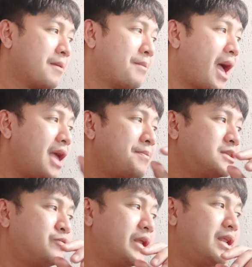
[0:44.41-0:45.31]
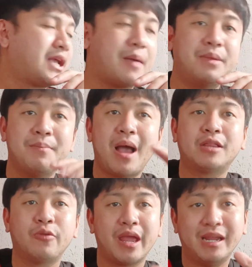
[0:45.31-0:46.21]
แพ้อิปัสวิตนะครับในบ้าน
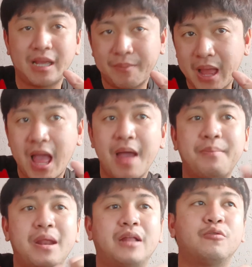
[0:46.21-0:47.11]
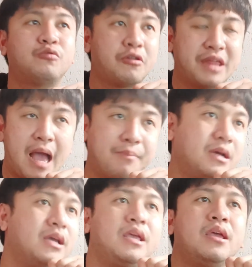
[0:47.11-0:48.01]
ตัวเองนะครับห้าประตูต่อสามเลย